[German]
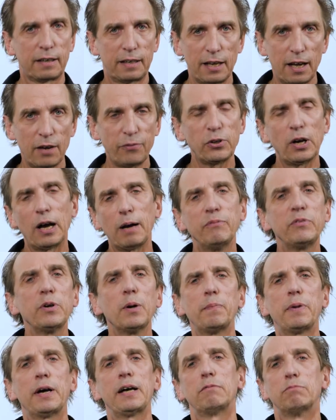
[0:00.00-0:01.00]
Dafür haben wir
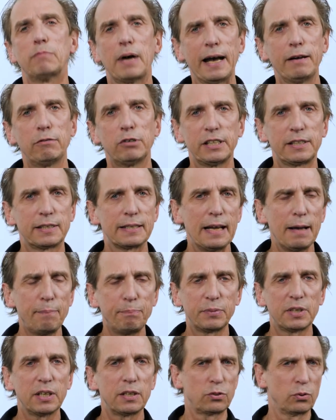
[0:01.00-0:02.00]
bei iRights
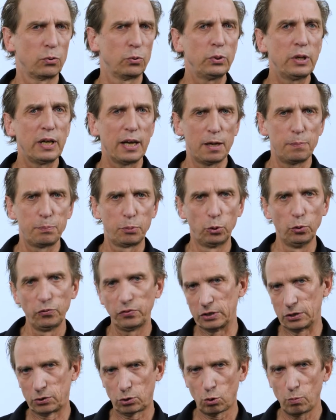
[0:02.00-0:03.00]
Lab das
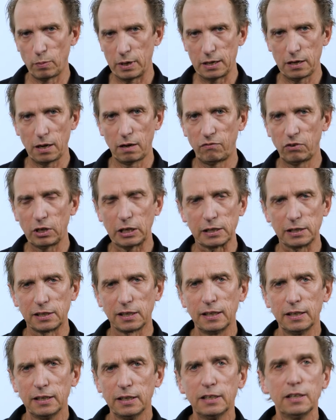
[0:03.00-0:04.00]
OER-Prüfinstrument entwickelt.